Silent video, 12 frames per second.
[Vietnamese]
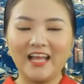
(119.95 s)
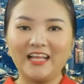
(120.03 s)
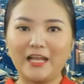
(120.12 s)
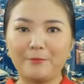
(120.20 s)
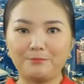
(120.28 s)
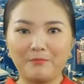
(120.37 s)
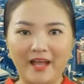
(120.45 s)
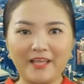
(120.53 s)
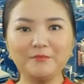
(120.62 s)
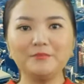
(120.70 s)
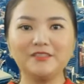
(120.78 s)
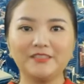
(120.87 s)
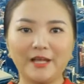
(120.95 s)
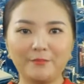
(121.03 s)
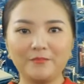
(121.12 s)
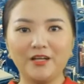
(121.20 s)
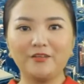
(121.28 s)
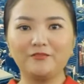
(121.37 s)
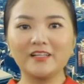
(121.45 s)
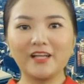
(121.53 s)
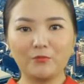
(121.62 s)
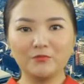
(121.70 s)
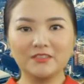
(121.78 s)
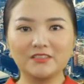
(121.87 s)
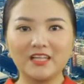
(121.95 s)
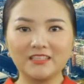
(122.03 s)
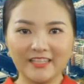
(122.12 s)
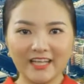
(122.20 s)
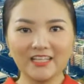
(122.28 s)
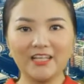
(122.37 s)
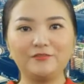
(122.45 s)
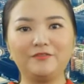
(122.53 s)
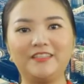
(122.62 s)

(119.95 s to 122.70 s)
làm mãi 10 năm vẫn không được cân nhắc lên